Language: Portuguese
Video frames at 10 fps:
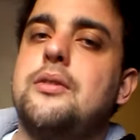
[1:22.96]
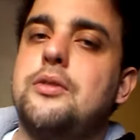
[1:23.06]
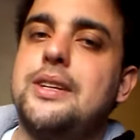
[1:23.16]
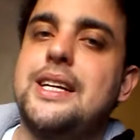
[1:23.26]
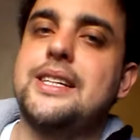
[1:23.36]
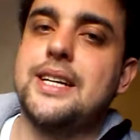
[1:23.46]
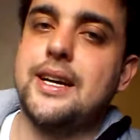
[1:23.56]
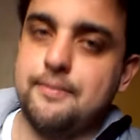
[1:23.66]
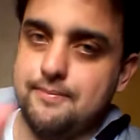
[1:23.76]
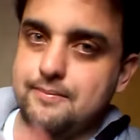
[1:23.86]
Vou
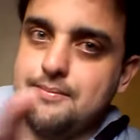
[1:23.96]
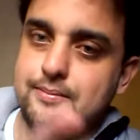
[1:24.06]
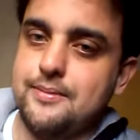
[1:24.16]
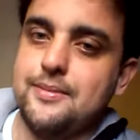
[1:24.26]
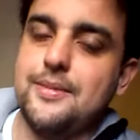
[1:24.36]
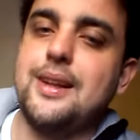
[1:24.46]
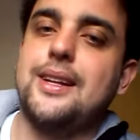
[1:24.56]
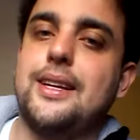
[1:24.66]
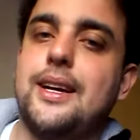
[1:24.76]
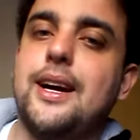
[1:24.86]
deixar
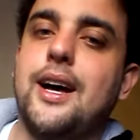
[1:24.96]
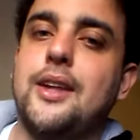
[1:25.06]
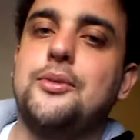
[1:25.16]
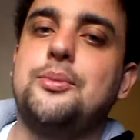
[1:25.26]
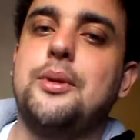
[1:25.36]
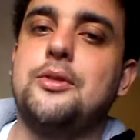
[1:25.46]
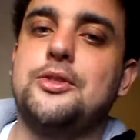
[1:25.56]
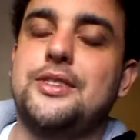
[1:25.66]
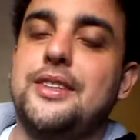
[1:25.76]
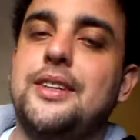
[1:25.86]
ligado para
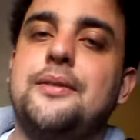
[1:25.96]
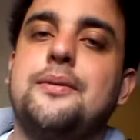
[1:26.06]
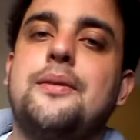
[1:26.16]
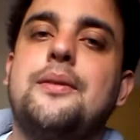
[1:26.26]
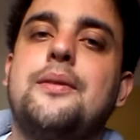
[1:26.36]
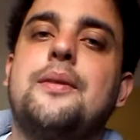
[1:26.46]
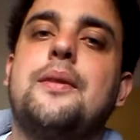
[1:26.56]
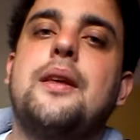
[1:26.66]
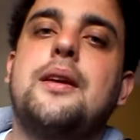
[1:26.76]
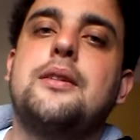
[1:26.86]
você.
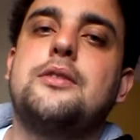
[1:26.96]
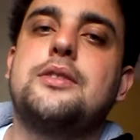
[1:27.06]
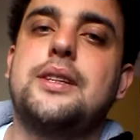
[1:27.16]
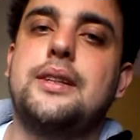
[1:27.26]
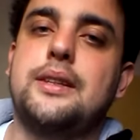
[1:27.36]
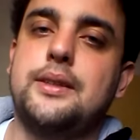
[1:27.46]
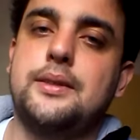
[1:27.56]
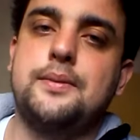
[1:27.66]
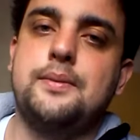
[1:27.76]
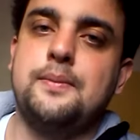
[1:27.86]
Você
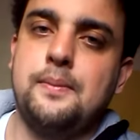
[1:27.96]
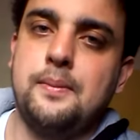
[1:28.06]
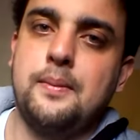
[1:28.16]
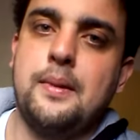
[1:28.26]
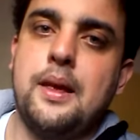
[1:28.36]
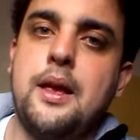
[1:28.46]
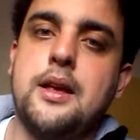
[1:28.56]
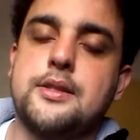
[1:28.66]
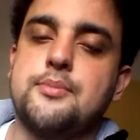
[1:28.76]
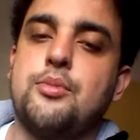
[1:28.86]

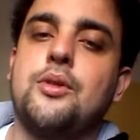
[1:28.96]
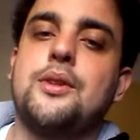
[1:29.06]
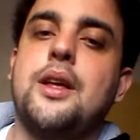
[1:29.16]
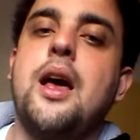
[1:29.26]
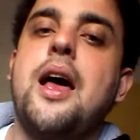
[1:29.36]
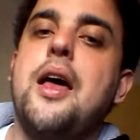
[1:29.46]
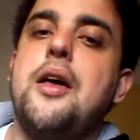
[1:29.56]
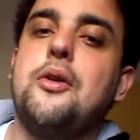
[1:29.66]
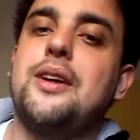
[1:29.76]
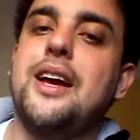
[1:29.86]
Responda.
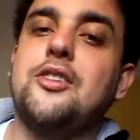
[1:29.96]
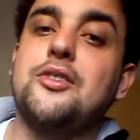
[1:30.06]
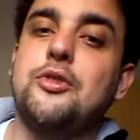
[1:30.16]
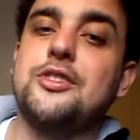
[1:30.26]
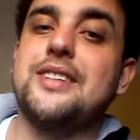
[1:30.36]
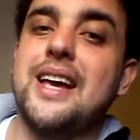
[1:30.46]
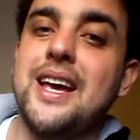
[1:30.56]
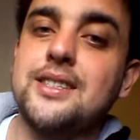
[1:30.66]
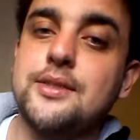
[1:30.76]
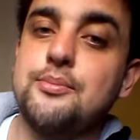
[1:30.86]
Eu quero que você
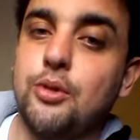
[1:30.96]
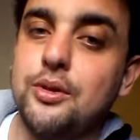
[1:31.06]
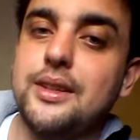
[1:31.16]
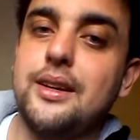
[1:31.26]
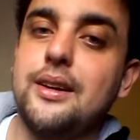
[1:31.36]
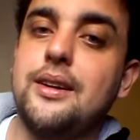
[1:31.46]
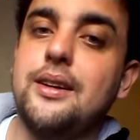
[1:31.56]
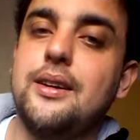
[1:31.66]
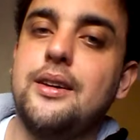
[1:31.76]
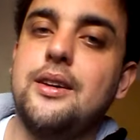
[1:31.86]
responda.
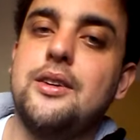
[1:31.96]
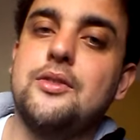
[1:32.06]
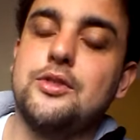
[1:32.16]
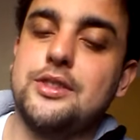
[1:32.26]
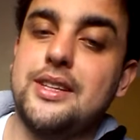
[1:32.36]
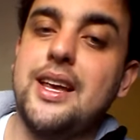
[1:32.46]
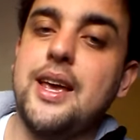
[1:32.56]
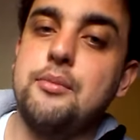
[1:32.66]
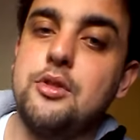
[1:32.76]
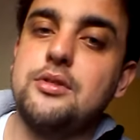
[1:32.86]
Você que
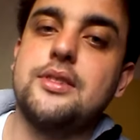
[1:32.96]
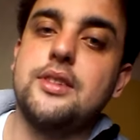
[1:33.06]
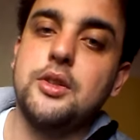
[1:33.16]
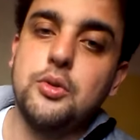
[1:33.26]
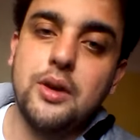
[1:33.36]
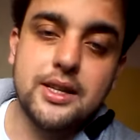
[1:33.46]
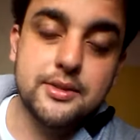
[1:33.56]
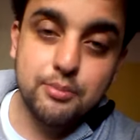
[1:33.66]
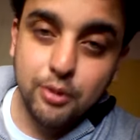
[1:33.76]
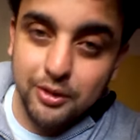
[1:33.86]
é meu inscrito,
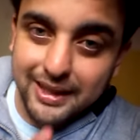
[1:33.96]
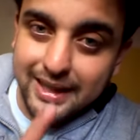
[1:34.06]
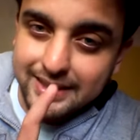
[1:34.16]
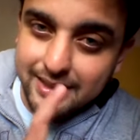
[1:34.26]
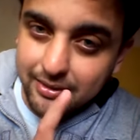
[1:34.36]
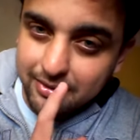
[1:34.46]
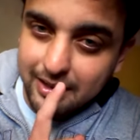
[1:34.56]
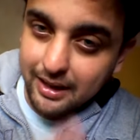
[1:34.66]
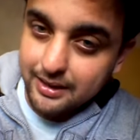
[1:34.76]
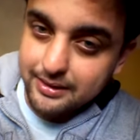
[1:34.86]
responda essa
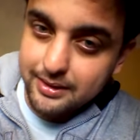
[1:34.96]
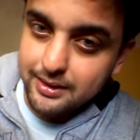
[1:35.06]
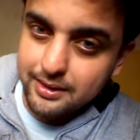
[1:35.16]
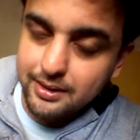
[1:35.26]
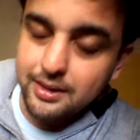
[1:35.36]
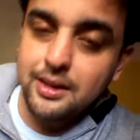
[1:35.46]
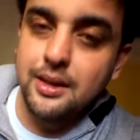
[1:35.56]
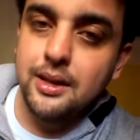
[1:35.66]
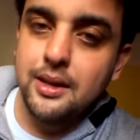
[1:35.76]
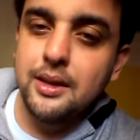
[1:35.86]
frase.
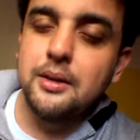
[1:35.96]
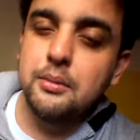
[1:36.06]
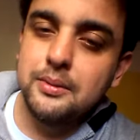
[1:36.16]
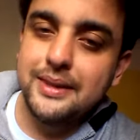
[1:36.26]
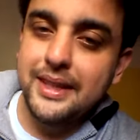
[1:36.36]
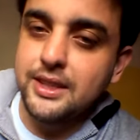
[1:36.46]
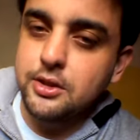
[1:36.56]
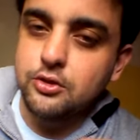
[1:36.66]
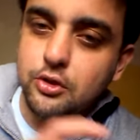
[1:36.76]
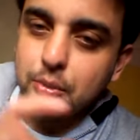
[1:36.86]
Deixa
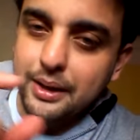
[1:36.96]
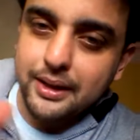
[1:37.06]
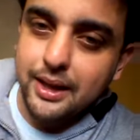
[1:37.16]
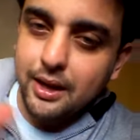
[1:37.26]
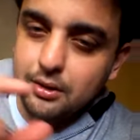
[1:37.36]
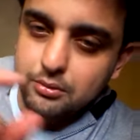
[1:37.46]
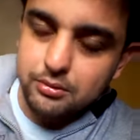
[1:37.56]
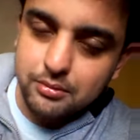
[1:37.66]
nos comentários.